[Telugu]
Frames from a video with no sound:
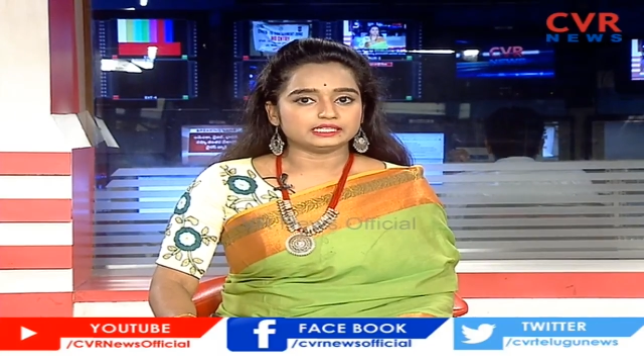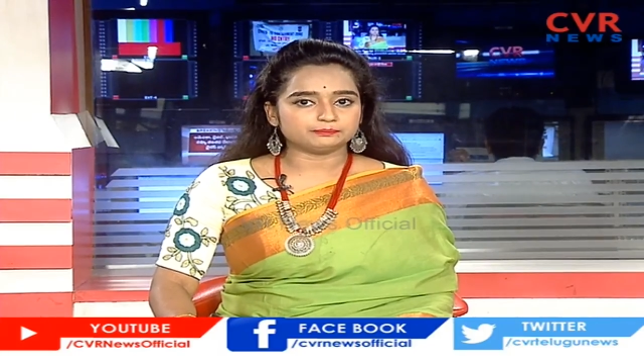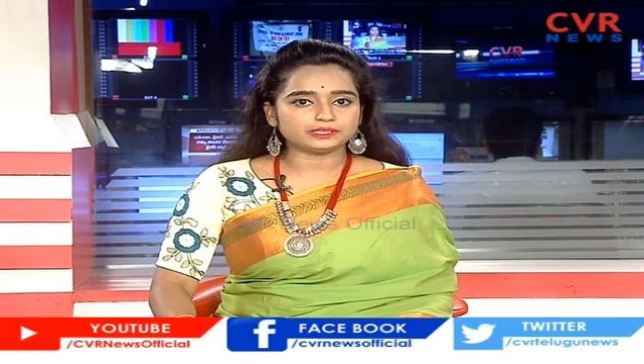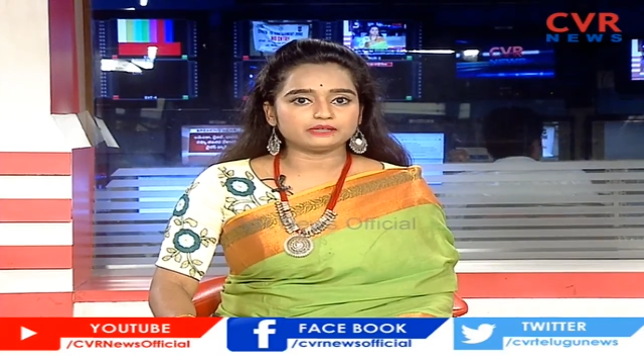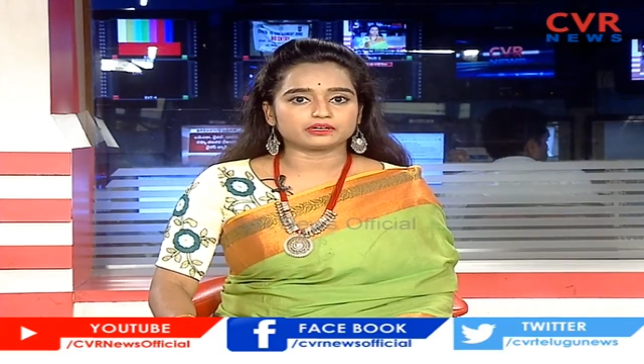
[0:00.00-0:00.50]

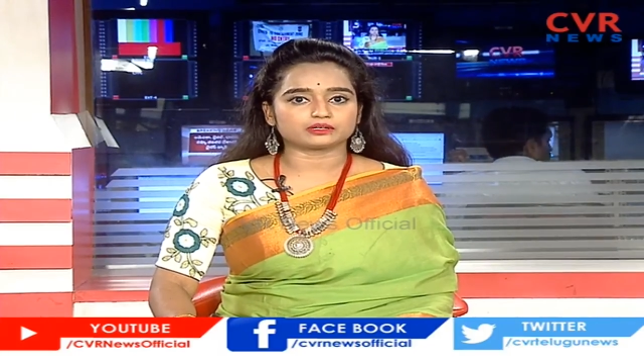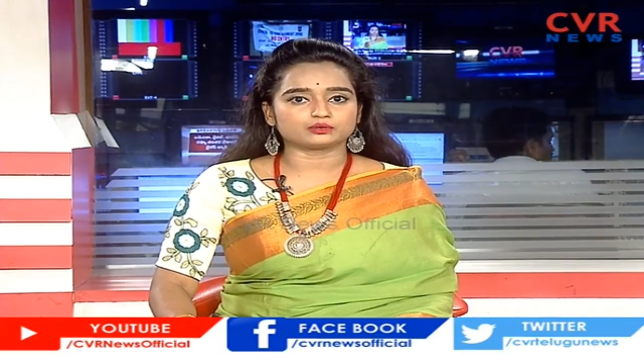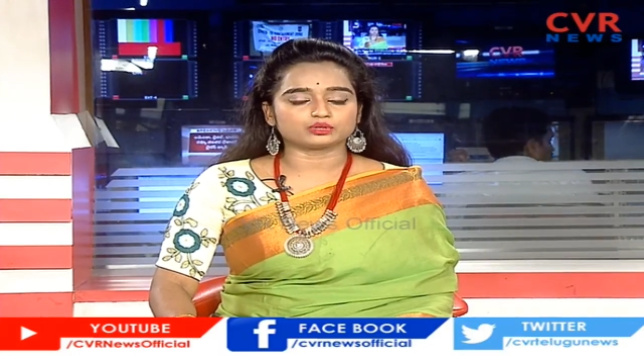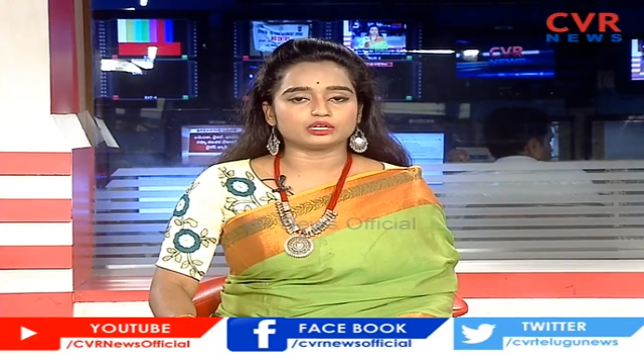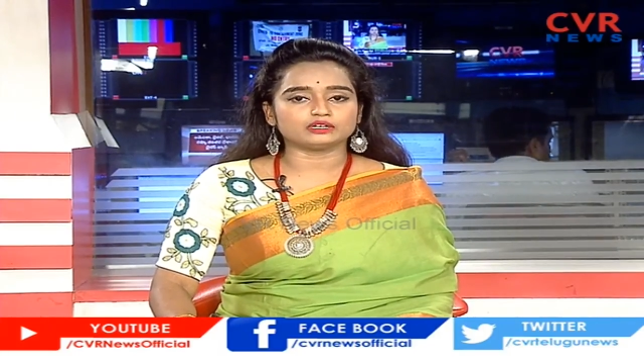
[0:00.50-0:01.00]
ఇప్పటి
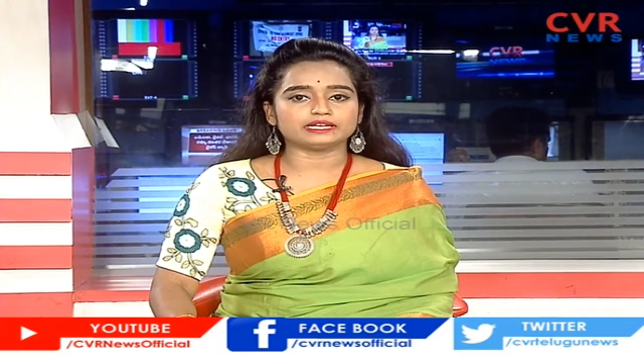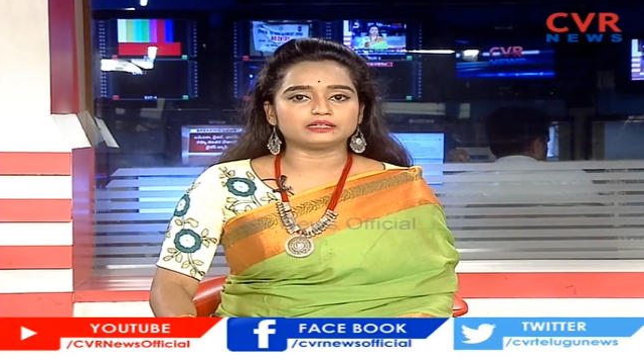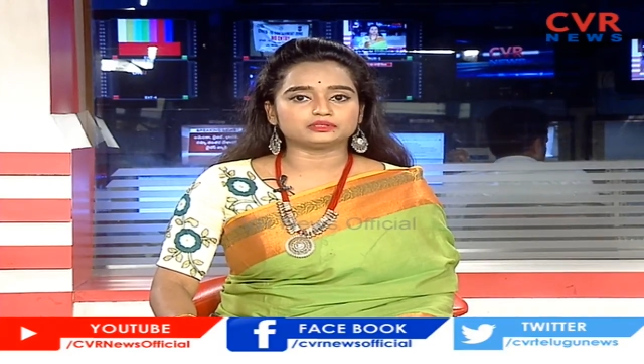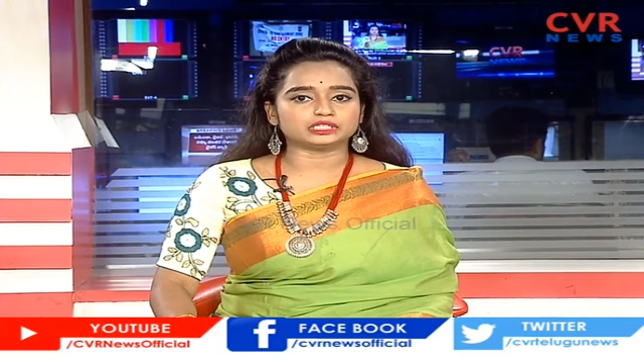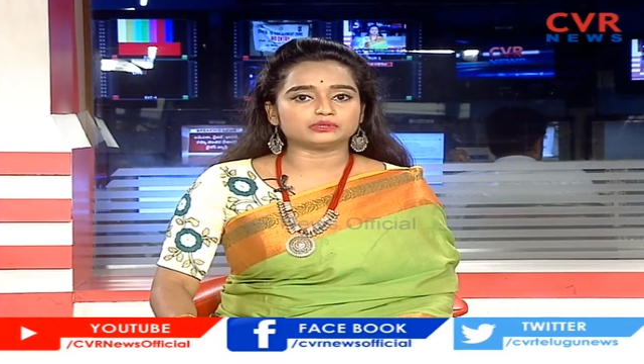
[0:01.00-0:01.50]
వరకు రెండు
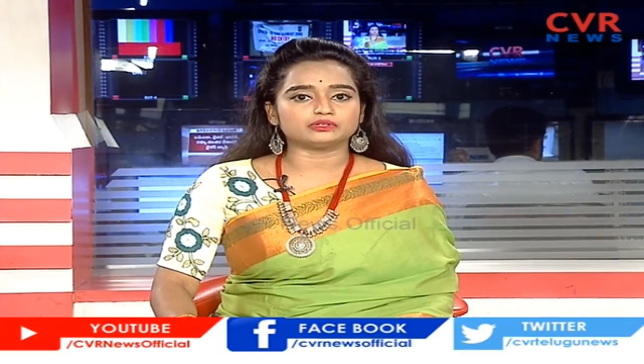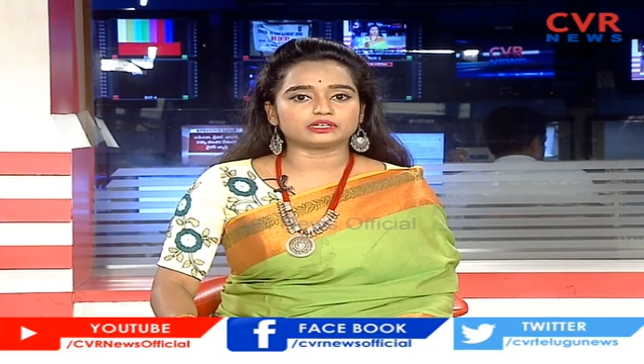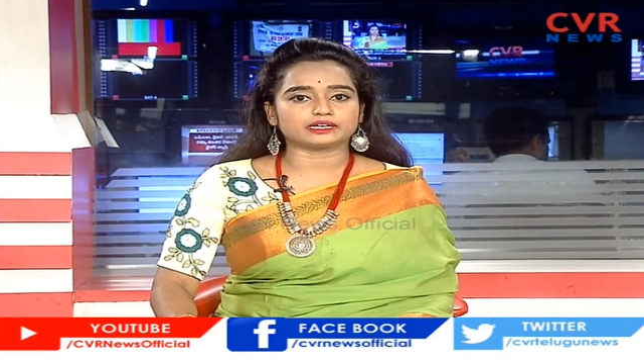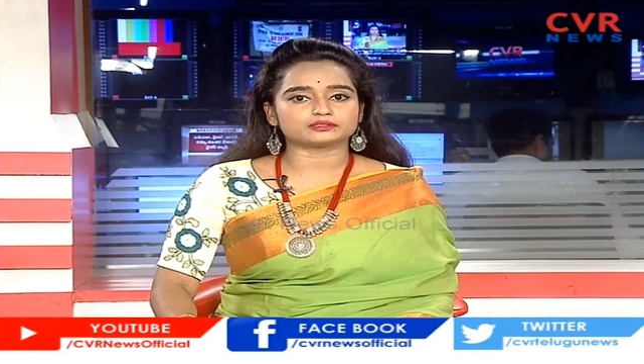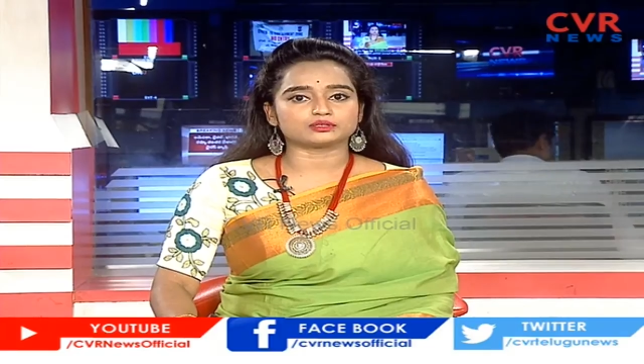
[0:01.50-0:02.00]
వేలకు
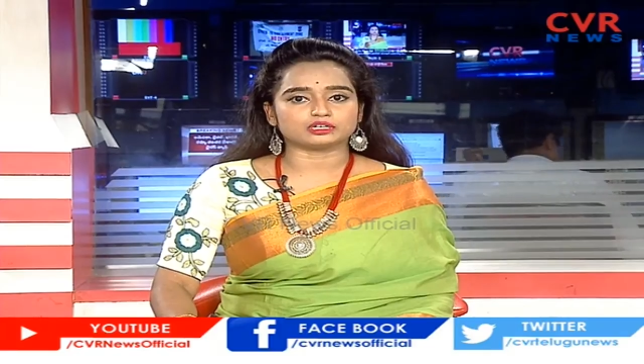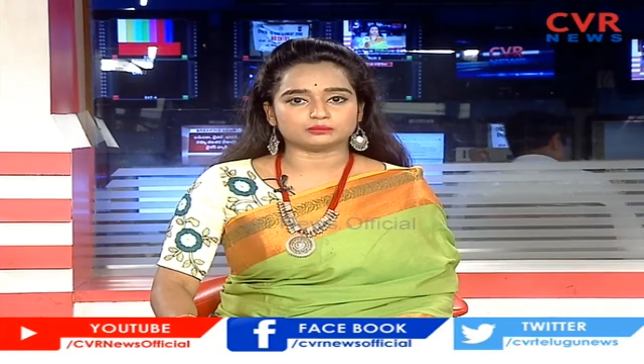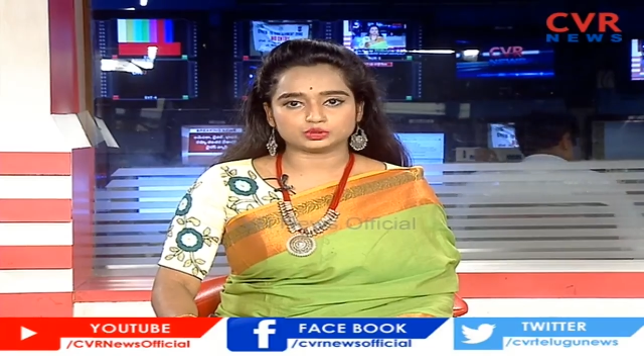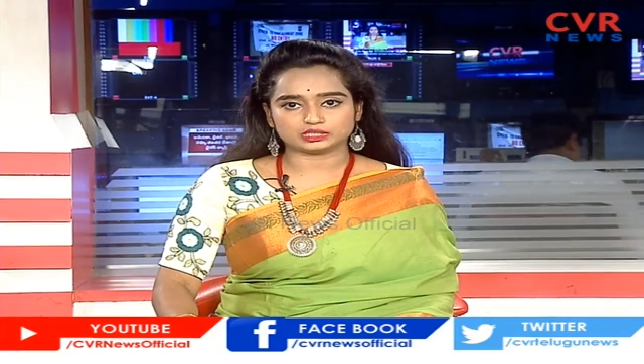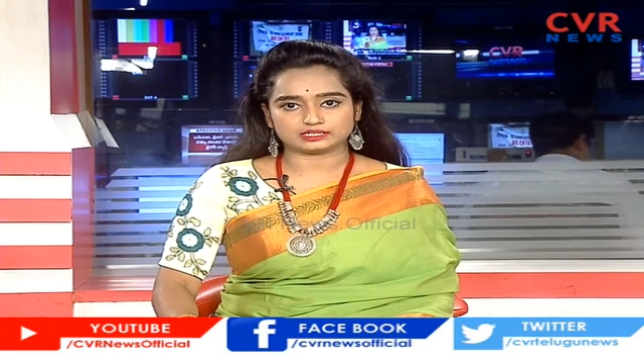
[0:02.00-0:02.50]
దిగున్న కేసులు
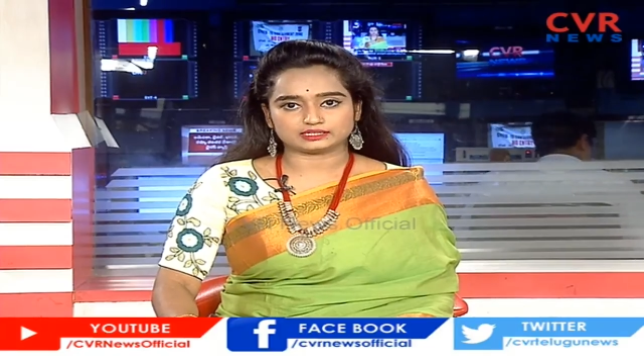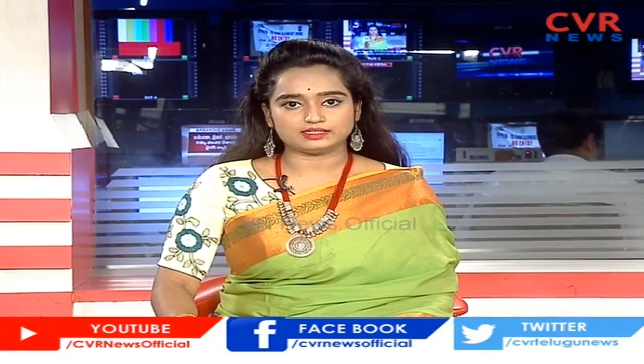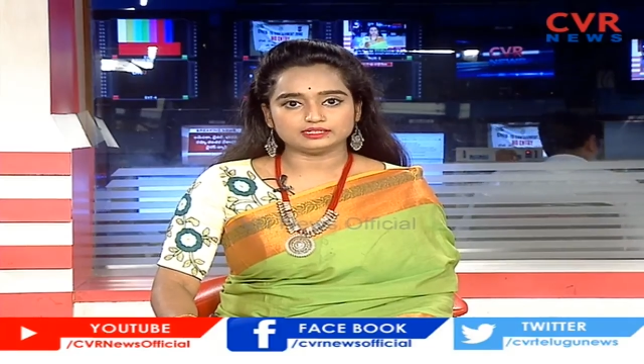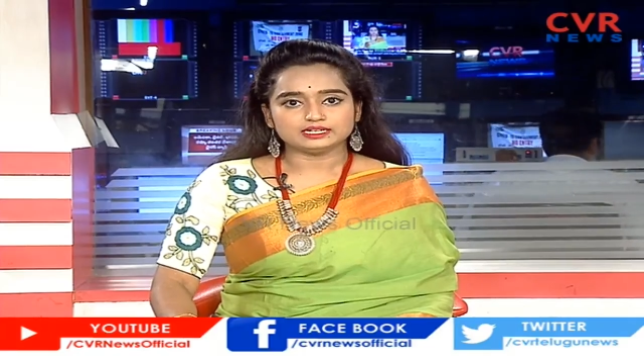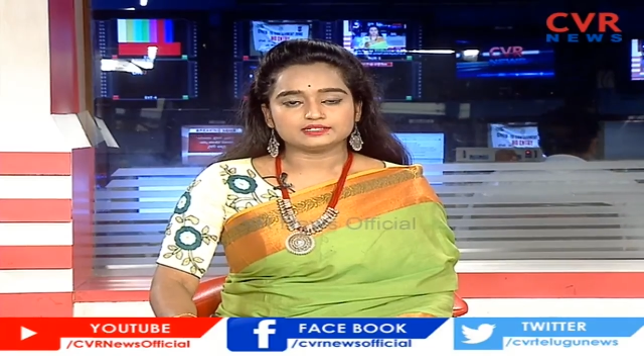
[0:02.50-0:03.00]
నమోదు కాగా